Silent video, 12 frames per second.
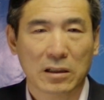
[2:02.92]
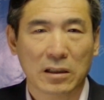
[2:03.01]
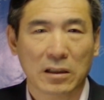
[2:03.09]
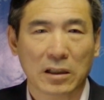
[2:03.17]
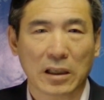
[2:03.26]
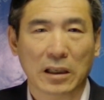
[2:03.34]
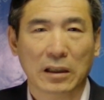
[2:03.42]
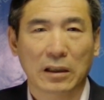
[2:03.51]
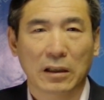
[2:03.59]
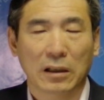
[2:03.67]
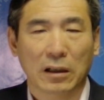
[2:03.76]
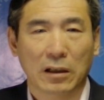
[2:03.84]
经历
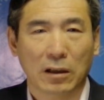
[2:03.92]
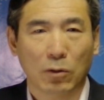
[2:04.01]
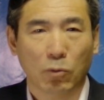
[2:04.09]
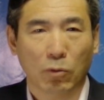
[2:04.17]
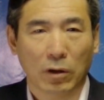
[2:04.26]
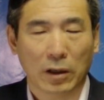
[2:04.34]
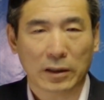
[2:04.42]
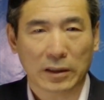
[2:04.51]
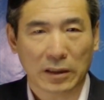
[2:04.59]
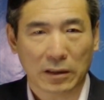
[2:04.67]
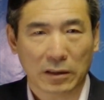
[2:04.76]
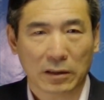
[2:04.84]
和我
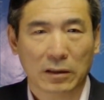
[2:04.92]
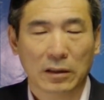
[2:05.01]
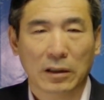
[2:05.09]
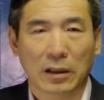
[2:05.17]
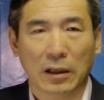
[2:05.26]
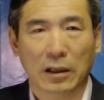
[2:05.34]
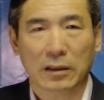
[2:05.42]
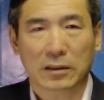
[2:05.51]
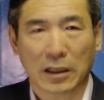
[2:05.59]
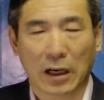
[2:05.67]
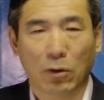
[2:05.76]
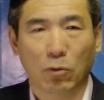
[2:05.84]
已经啊
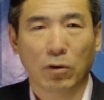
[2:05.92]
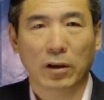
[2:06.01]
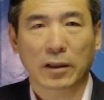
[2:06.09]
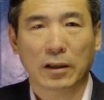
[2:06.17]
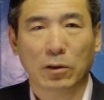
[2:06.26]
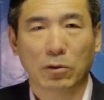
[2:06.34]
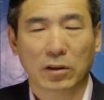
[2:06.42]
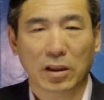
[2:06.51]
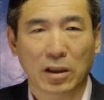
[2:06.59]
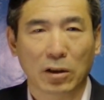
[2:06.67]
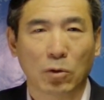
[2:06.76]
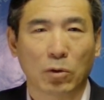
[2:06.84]
掌握的或
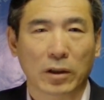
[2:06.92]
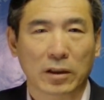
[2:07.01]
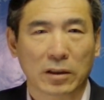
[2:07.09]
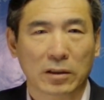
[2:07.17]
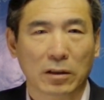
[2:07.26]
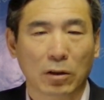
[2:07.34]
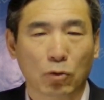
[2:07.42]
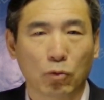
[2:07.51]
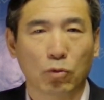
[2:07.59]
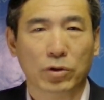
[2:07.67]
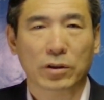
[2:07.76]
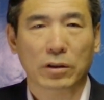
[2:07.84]
听过的这些个
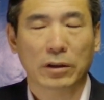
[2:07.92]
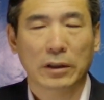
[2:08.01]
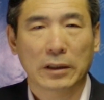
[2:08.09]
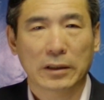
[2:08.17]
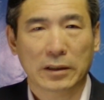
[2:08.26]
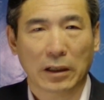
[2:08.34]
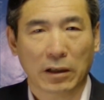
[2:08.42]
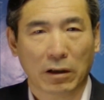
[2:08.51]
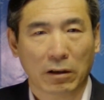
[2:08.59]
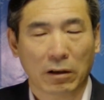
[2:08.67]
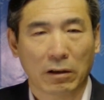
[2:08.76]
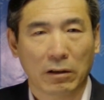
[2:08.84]
故事，想
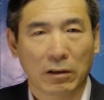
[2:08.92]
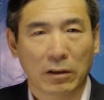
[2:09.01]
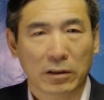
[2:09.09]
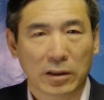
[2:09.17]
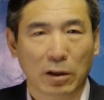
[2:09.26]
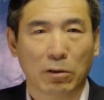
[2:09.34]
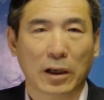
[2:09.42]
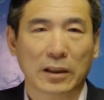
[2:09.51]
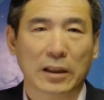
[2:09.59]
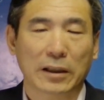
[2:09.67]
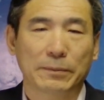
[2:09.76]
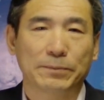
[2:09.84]
聊聊这个话
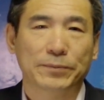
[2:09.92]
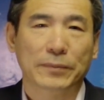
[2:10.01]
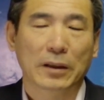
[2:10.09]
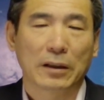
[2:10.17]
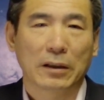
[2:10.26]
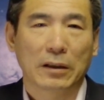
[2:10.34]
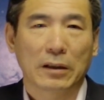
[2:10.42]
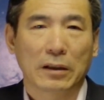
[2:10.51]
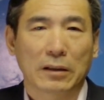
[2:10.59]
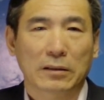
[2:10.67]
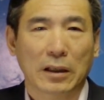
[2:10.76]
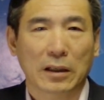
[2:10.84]
题。
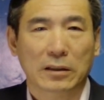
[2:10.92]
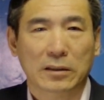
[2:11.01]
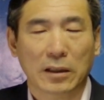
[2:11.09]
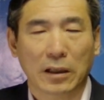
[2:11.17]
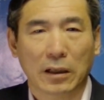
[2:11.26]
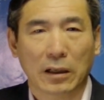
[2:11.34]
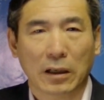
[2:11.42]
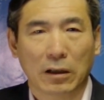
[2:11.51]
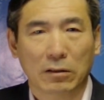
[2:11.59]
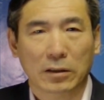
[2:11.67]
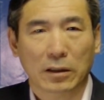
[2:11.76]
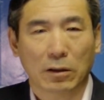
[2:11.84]
在这
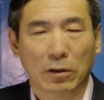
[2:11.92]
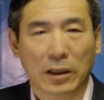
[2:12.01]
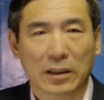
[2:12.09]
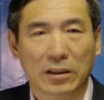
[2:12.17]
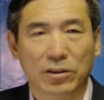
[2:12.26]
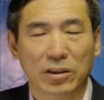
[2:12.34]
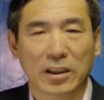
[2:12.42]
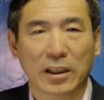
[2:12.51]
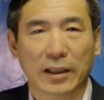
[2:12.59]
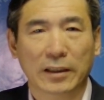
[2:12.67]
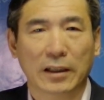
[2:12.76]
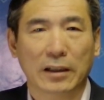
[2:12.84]
聊这个话题之
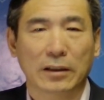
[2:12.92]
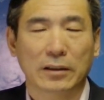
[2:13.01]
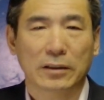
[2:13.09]
前呢，